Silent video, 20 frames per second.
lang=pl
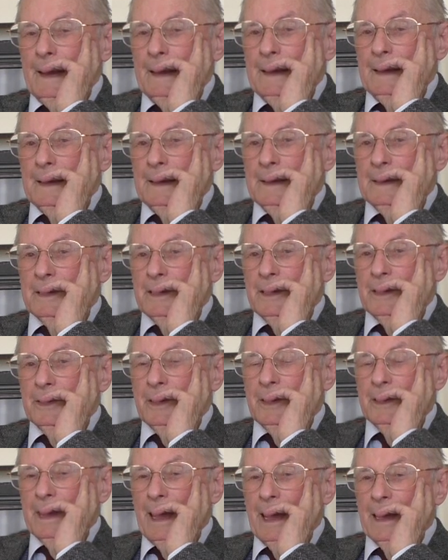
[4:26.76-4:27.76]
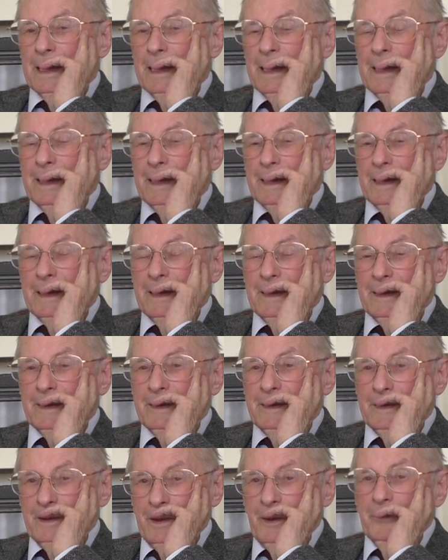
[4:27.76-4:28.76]
E, że to tak, e,
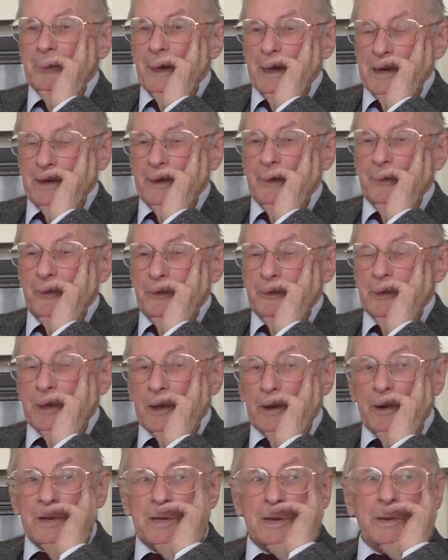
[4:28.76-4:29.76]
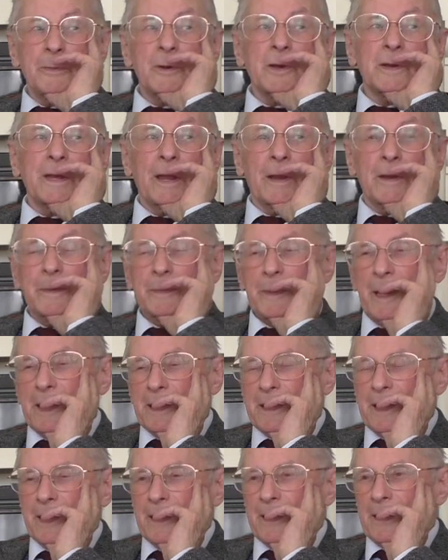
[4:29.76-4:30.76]
no właśnie w przyrodzie można
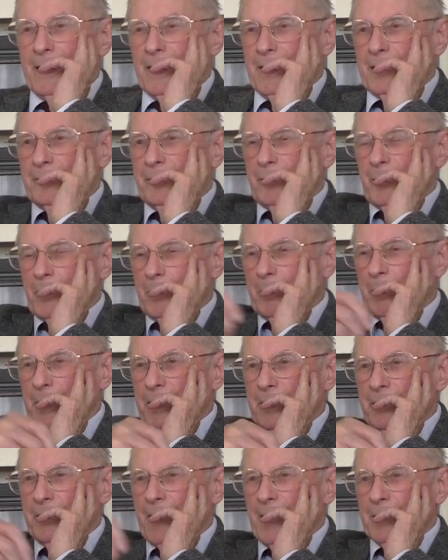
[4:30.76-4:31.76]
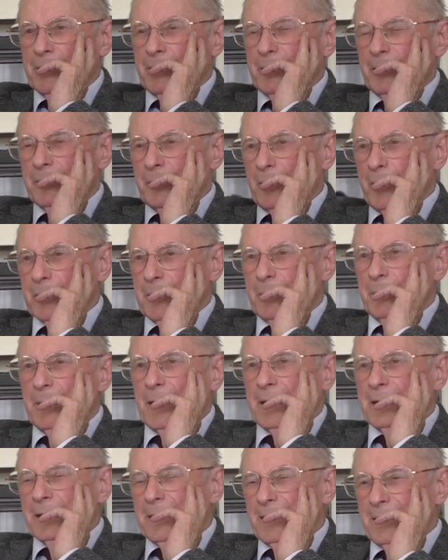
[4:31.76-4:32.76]
rozmaite formy kwiatów,
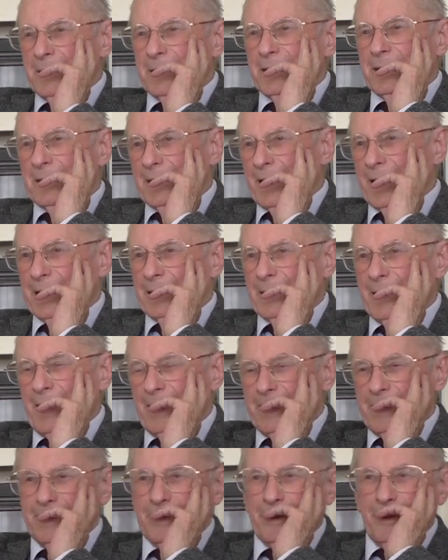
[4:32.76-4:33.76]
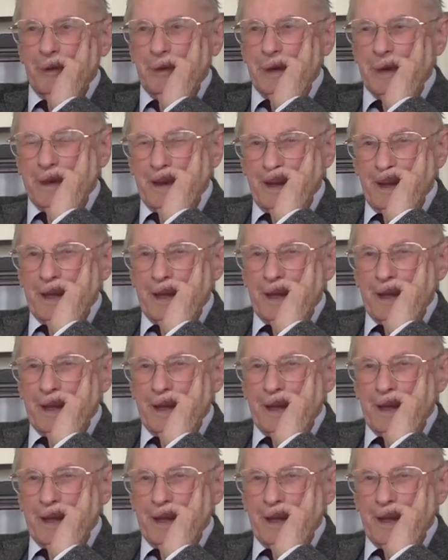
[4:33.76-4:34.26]
odmian i tak dalej robić.